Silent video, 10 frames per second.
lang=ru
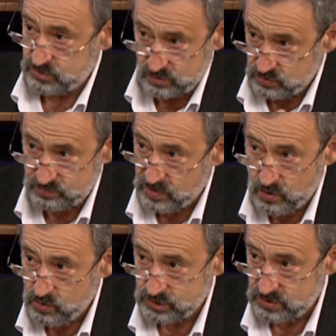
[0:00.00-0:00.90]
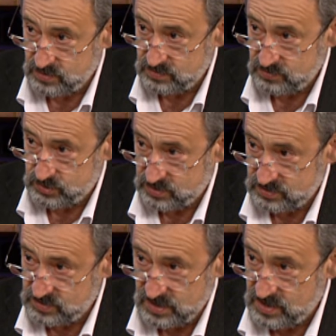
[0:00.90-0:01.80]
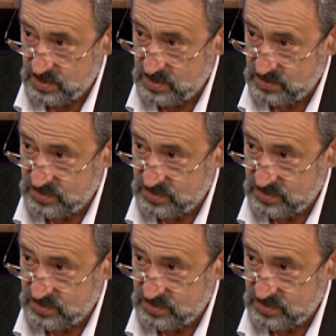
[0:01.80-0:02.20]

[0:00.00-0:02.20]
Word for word: что похоже очень на,